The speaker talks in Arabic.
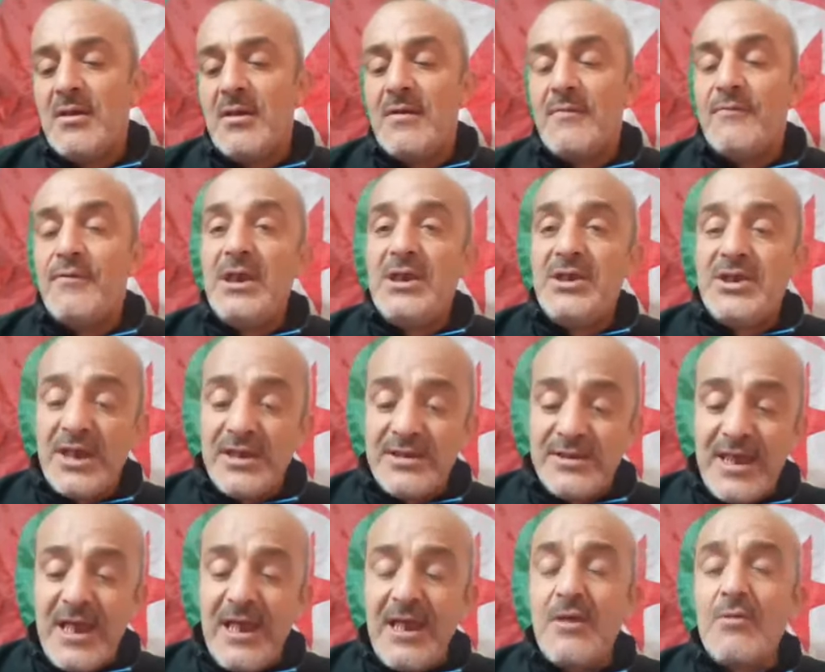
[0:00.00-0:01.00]
في
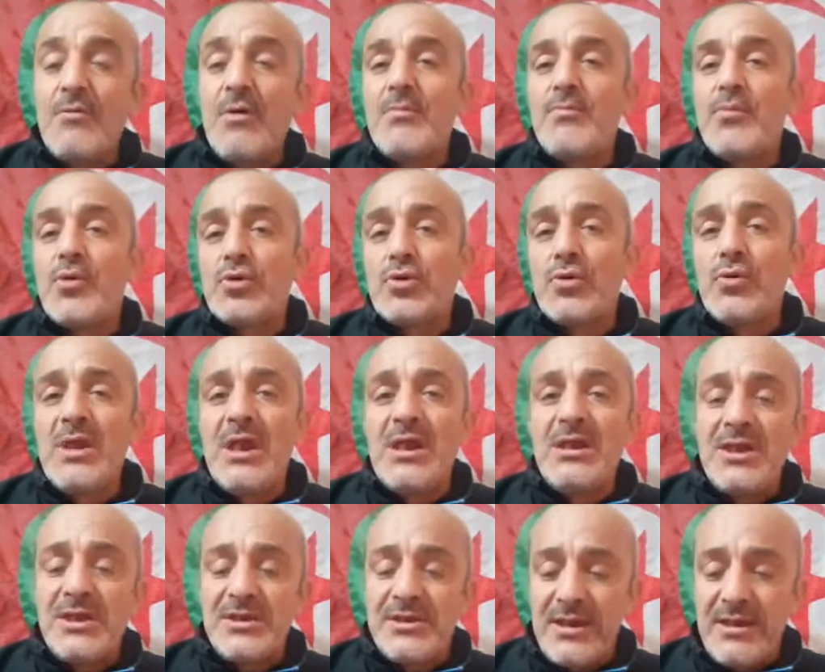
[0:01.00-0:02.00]
الجزائر والبطولة
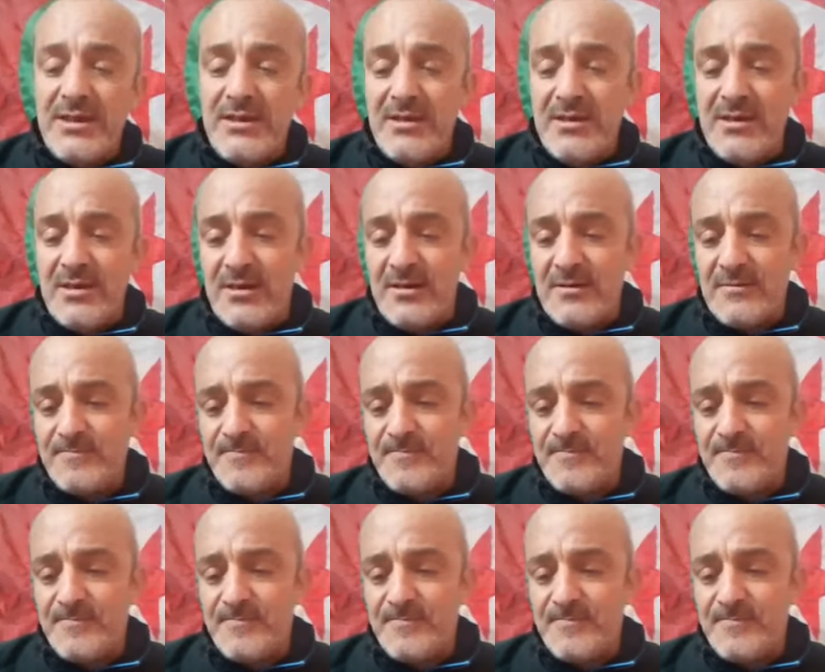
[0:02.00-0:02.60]
الجزائرية